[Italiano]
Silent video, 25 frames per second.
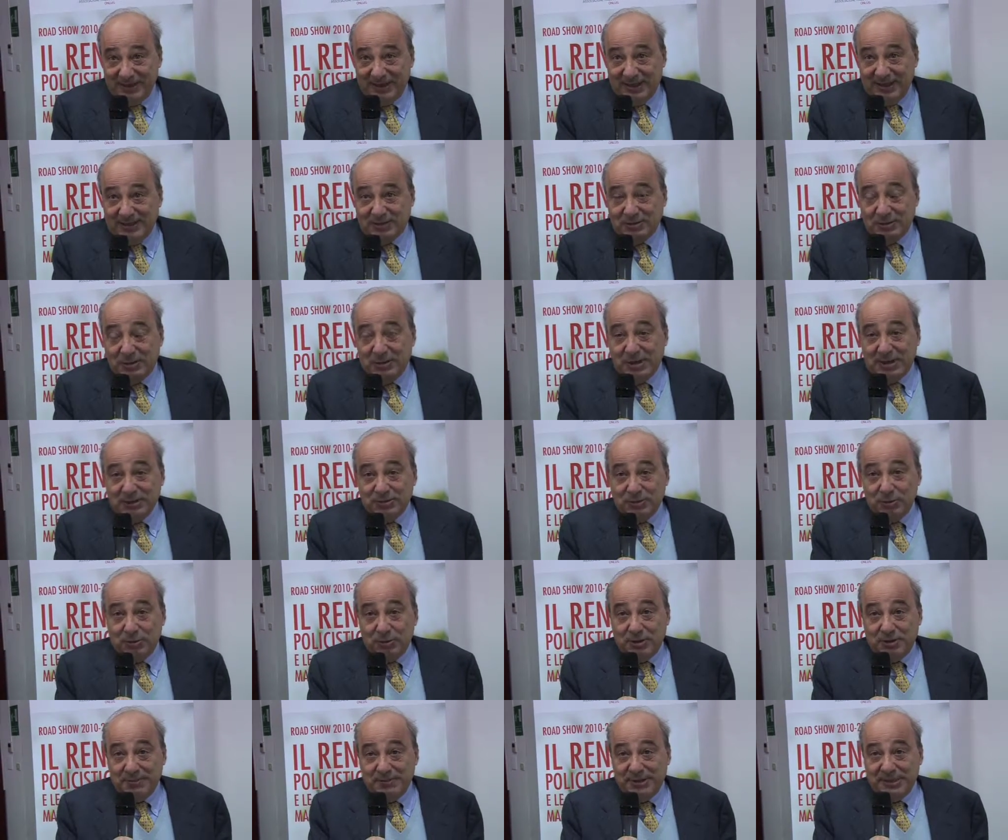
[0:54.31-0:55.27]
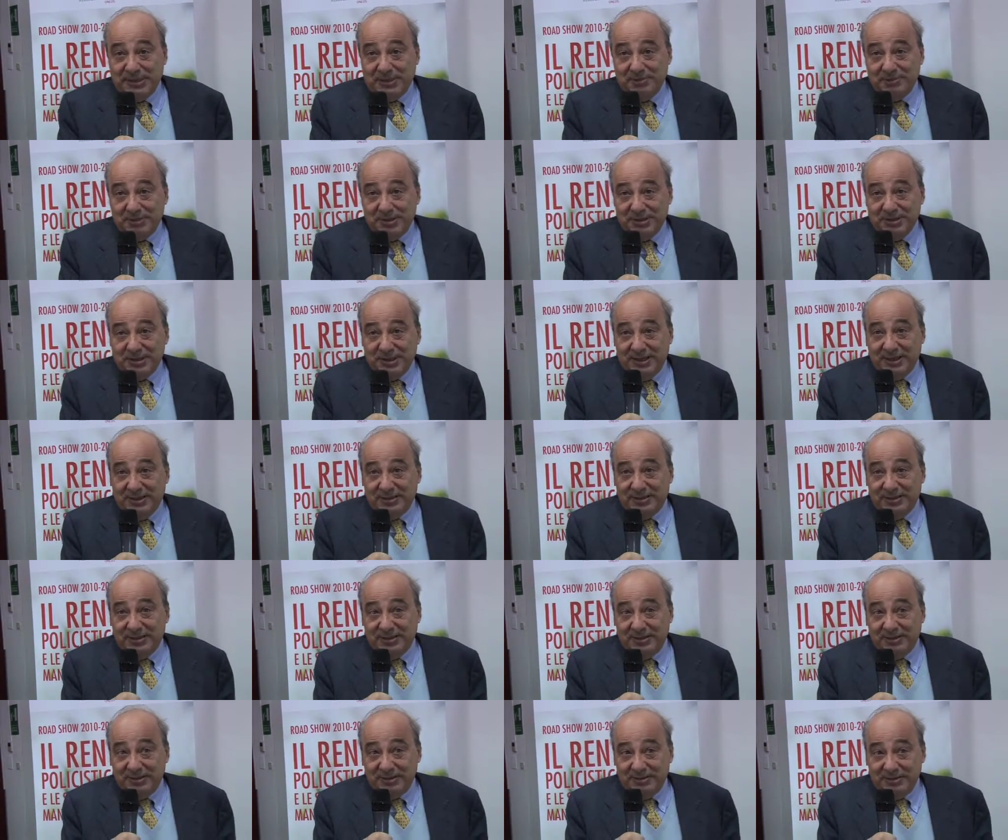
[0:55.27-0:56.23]
mm, assolutamente
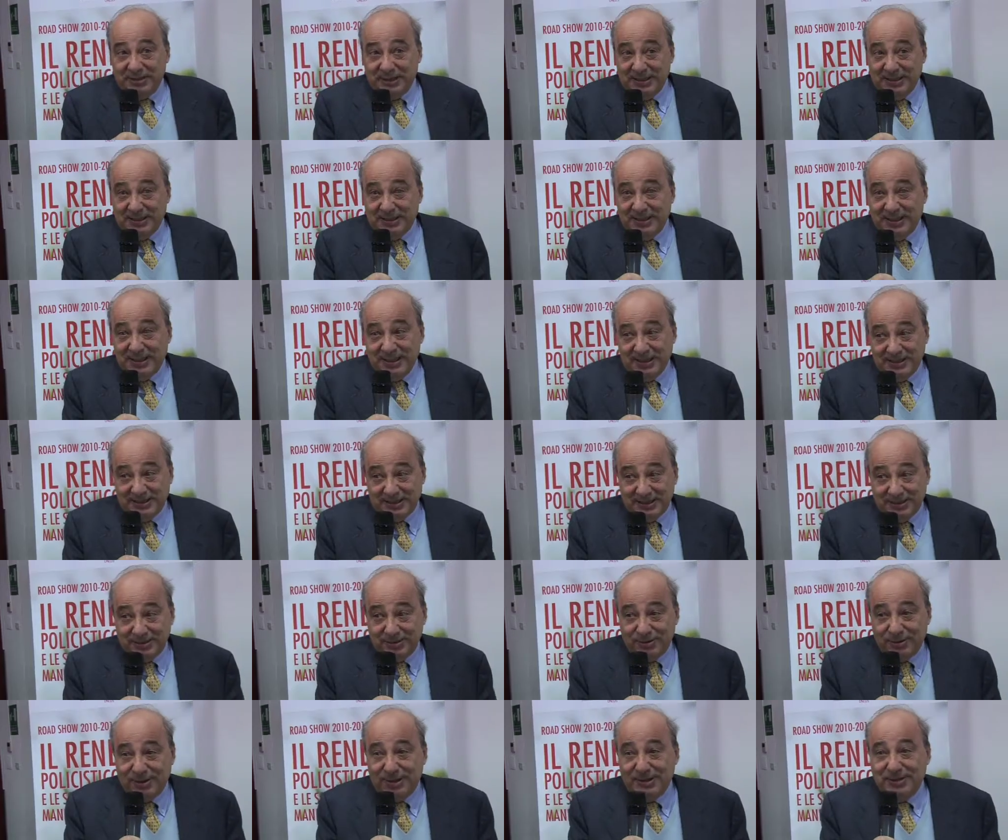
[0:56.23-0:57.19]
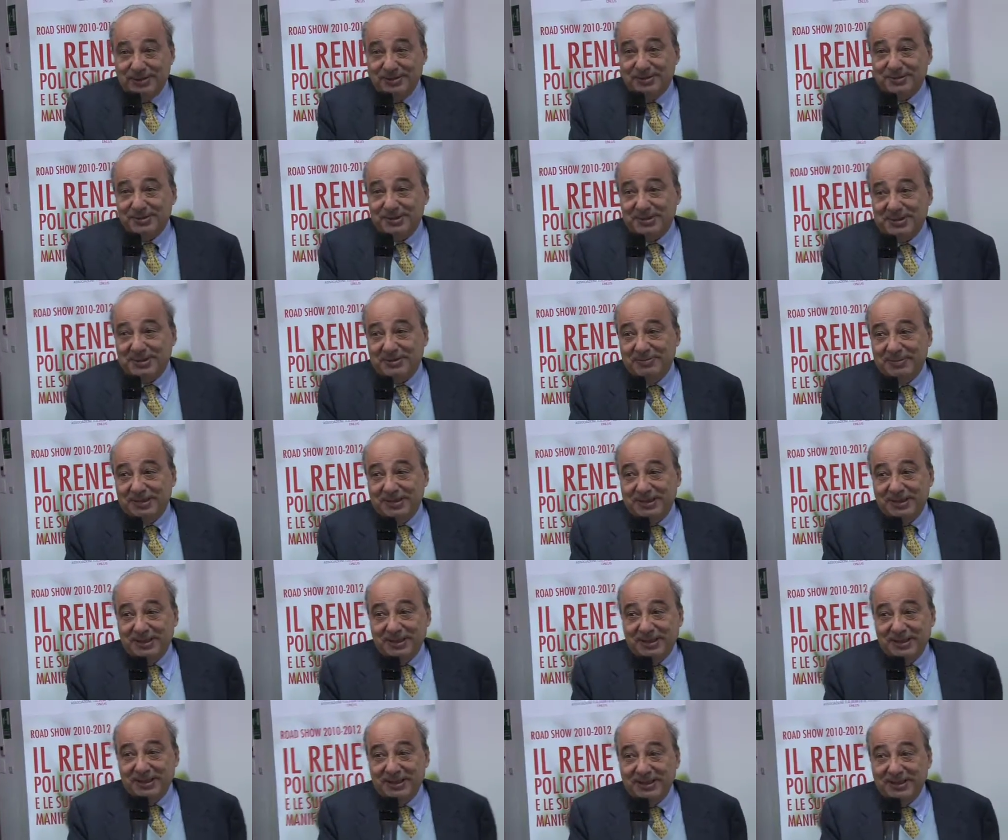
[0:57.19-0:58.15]
presente. È una malattia, è stato detto questa
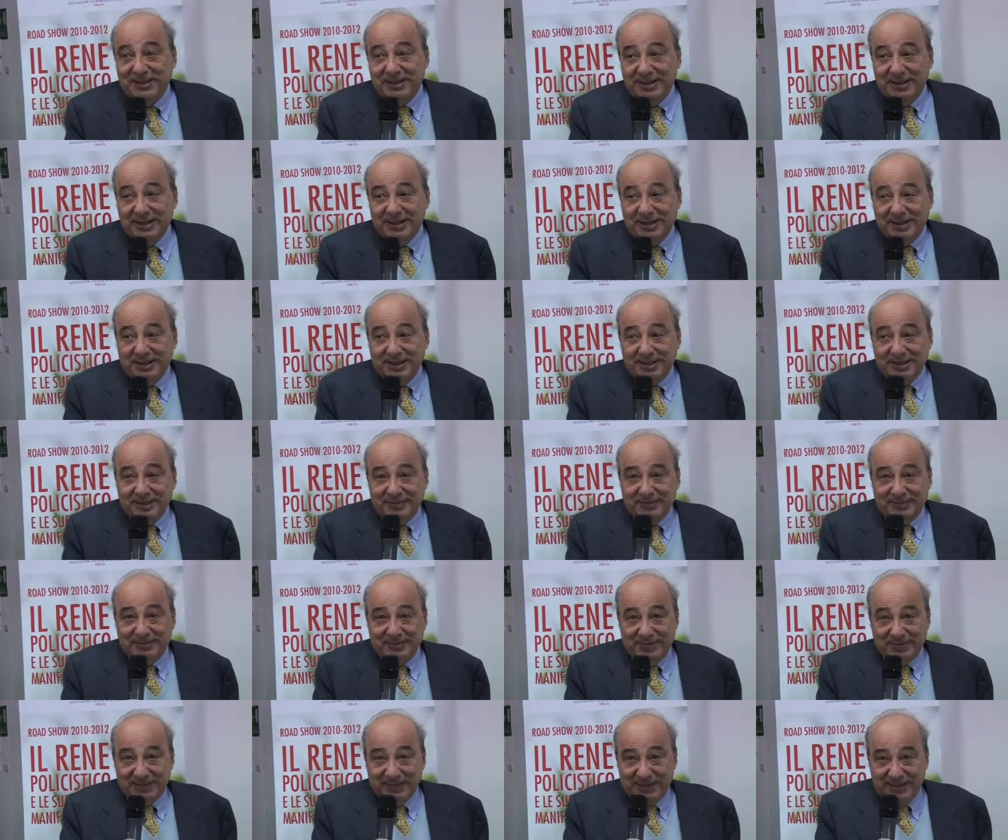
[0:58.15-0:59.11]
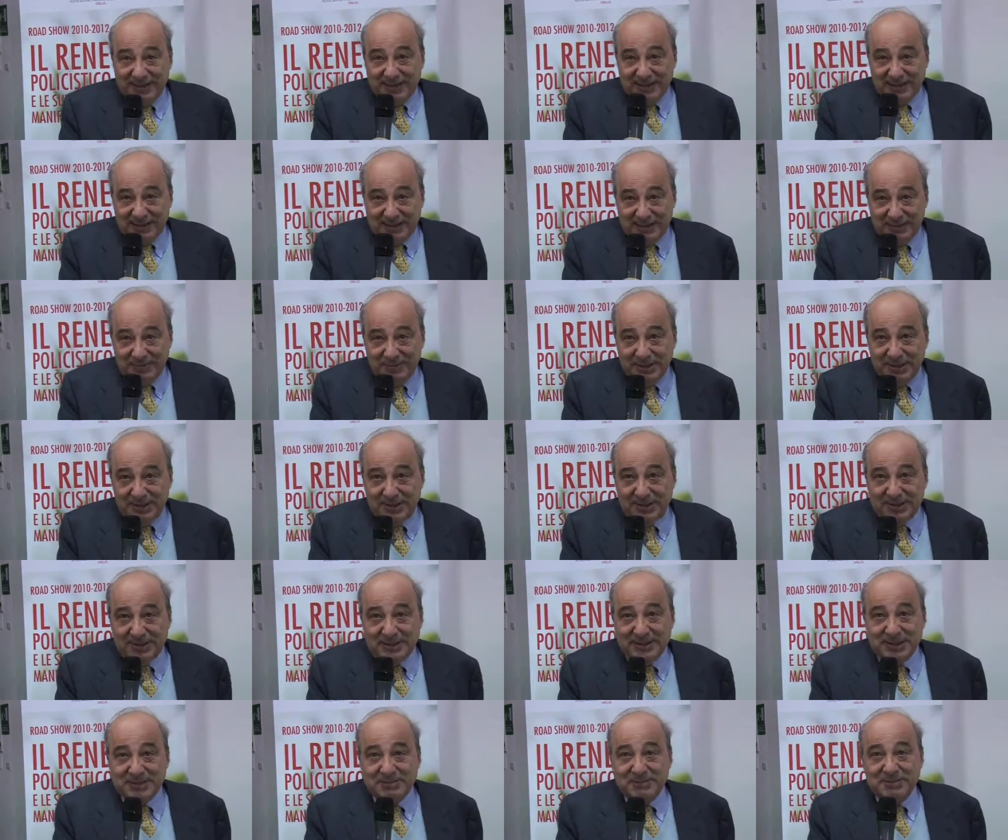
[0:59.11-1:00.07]
mattina,
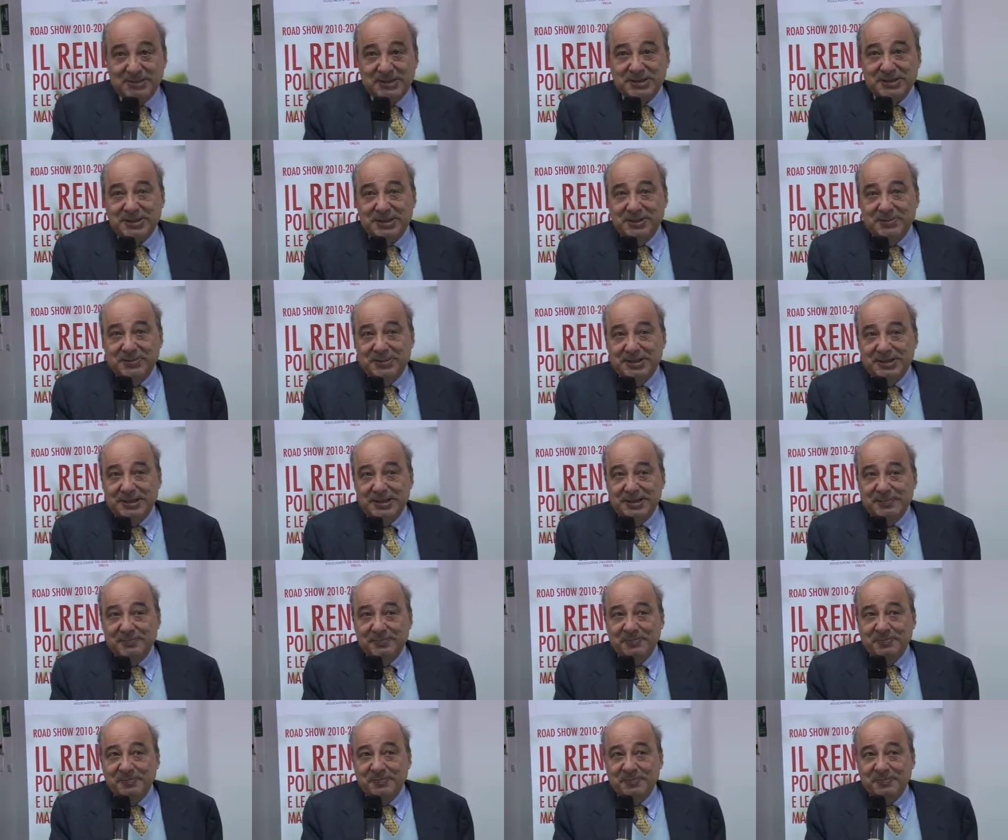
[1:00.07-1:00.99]
altamente trasmissibile,